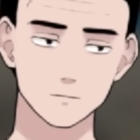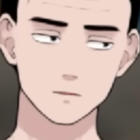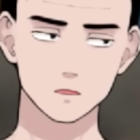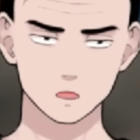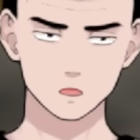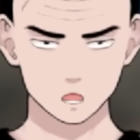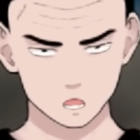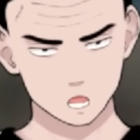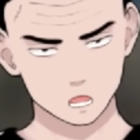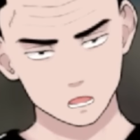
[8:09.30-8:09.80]

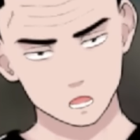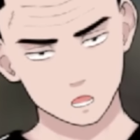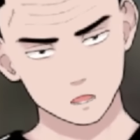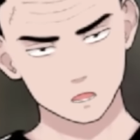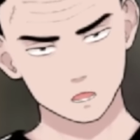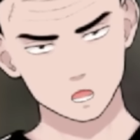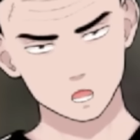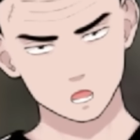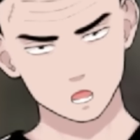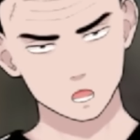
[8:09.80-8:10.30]
そういう
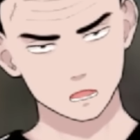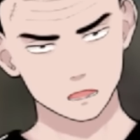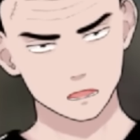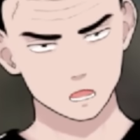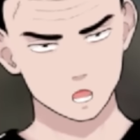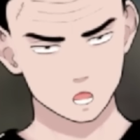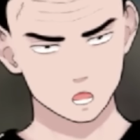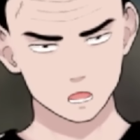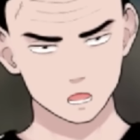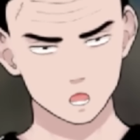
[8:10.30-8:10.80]
色か、
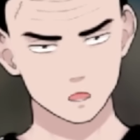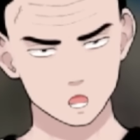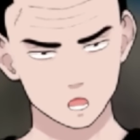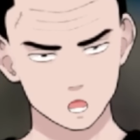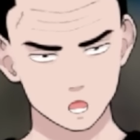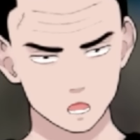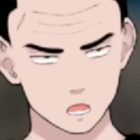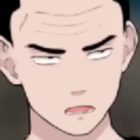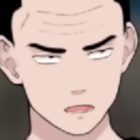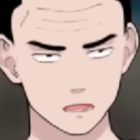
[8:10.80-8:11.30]
色恋を
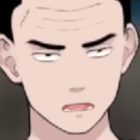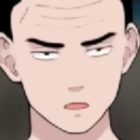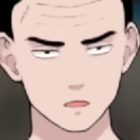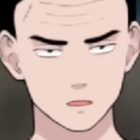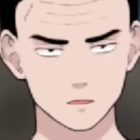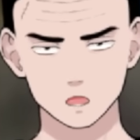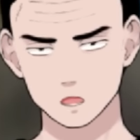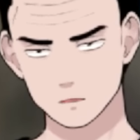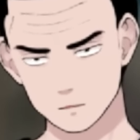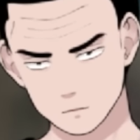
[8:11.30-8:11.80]
絡ませ
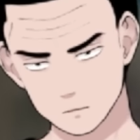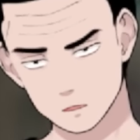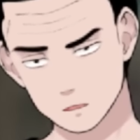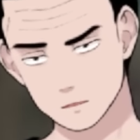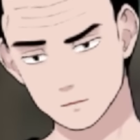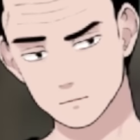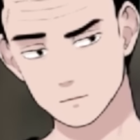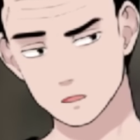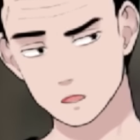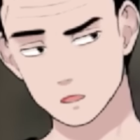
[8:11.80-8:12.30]
る、
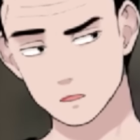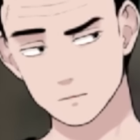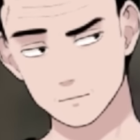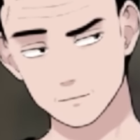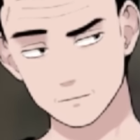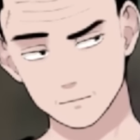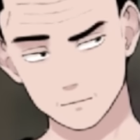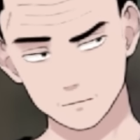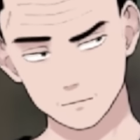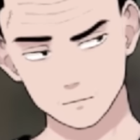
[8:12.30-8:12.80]
う
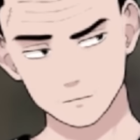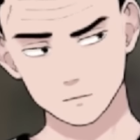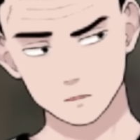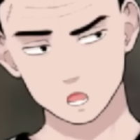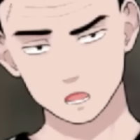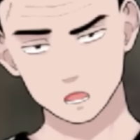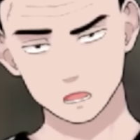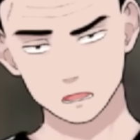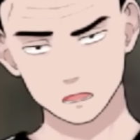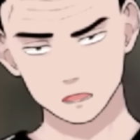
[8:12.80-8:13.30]
ん、
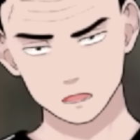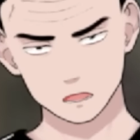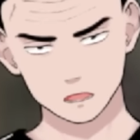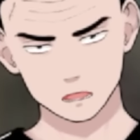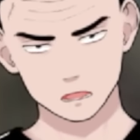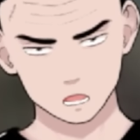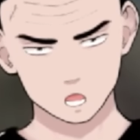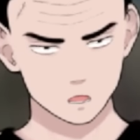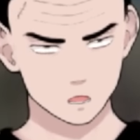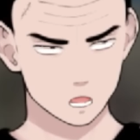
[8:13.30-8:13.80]
えー、
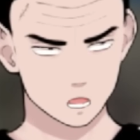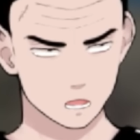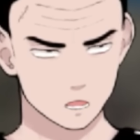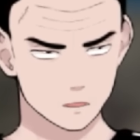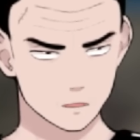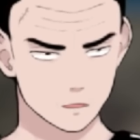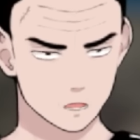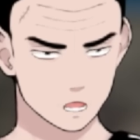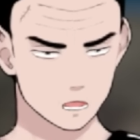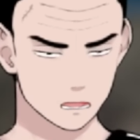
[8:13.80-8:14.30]

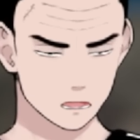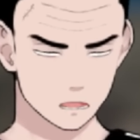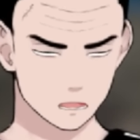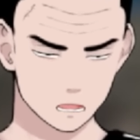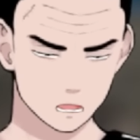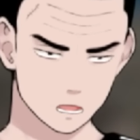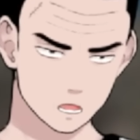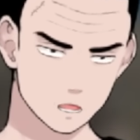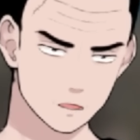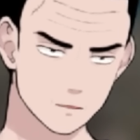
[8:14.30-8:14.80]
水商売
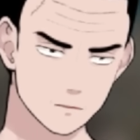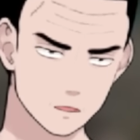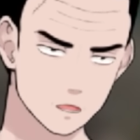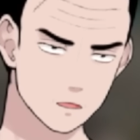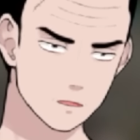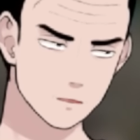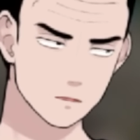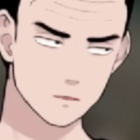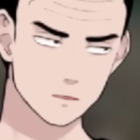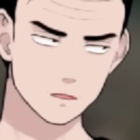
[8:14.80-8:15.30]
だったり
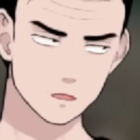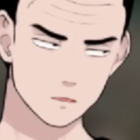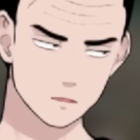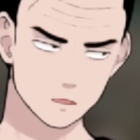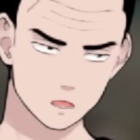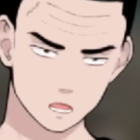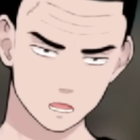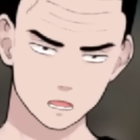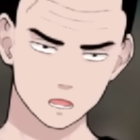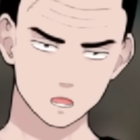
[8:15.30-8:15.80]
風俗
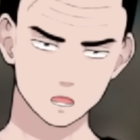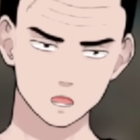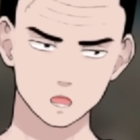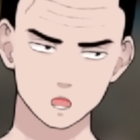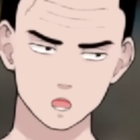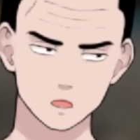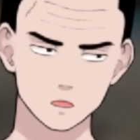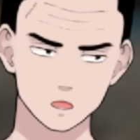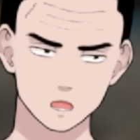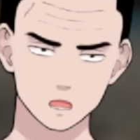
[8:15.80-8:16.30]
的なもの
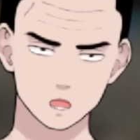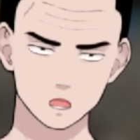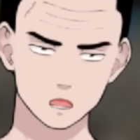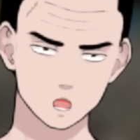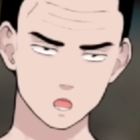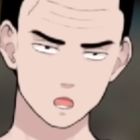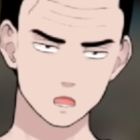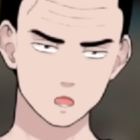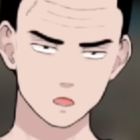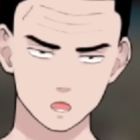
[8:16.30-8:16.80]
で直
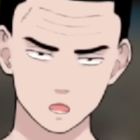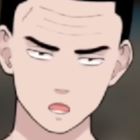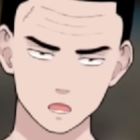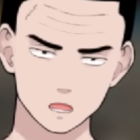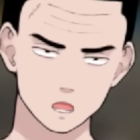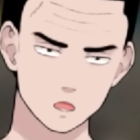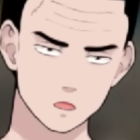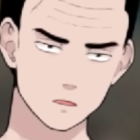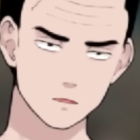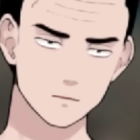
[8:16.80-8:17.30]
接っていう
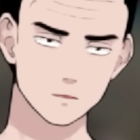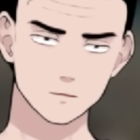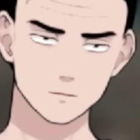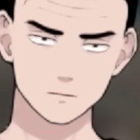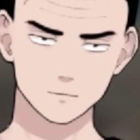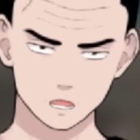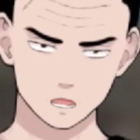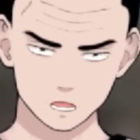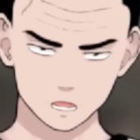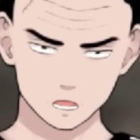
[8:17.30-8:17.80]
風
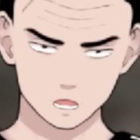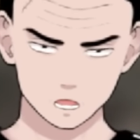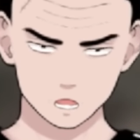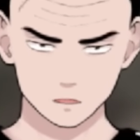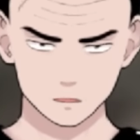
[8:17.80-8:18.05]
に、